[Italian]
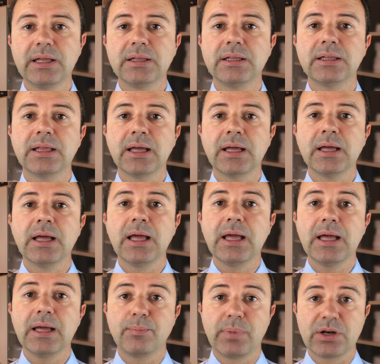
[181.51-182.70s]
vendite
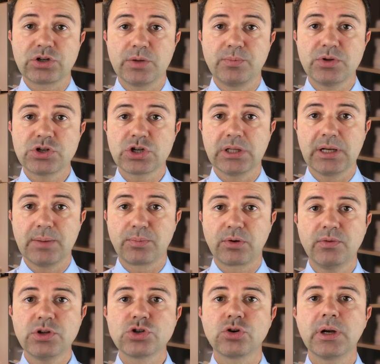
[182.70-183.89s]
e percepisce delle
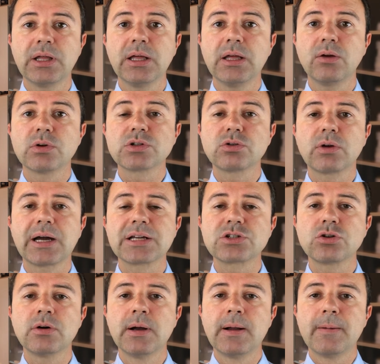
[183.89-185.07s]
provvigioni, in questo
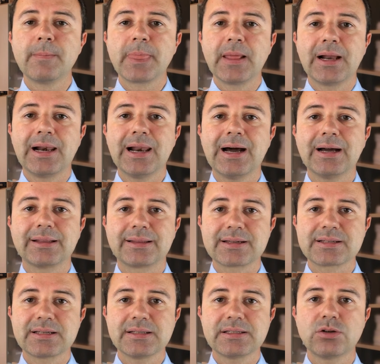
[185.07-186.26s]
caso la
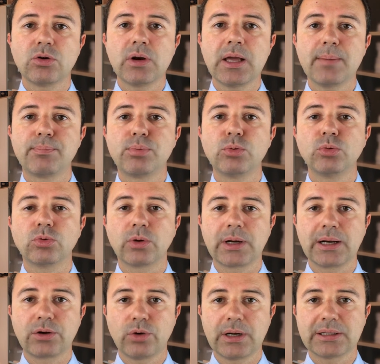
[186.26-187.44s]
tassazione è appunto
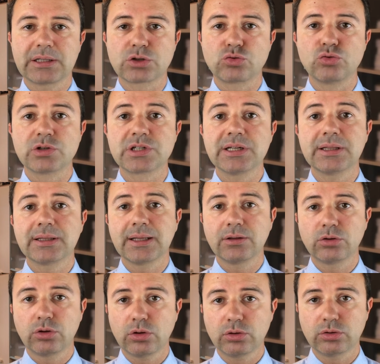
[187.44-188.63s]
calcolata sul
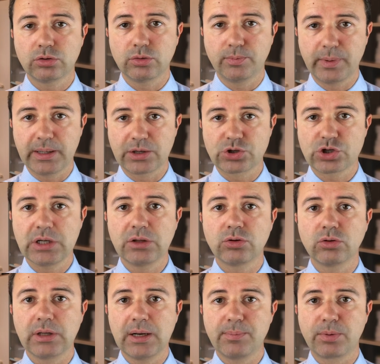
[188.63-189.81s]

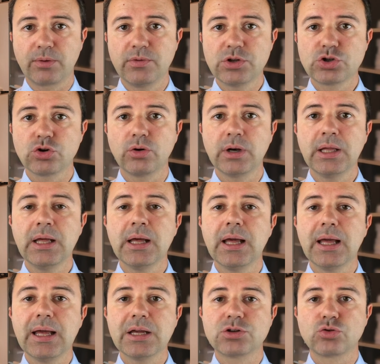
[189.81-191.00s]
78% delle
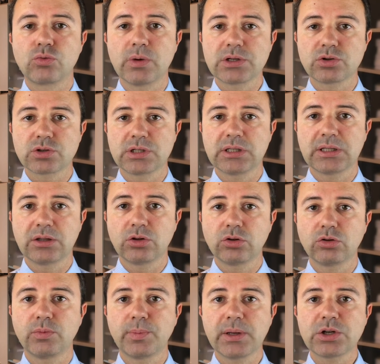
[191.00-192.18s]
provvigioni e su questo
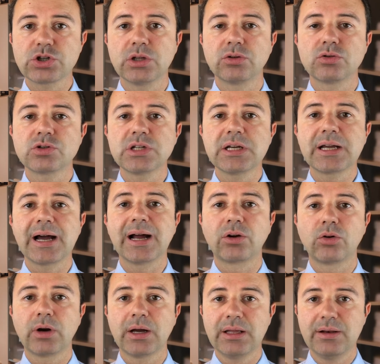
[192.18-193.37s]
78% si
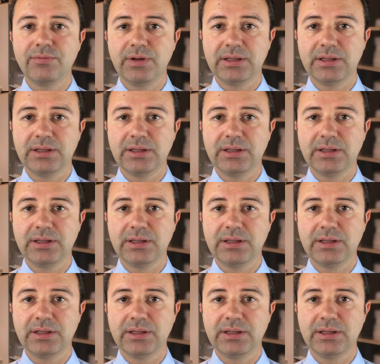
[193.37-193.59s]
calcola il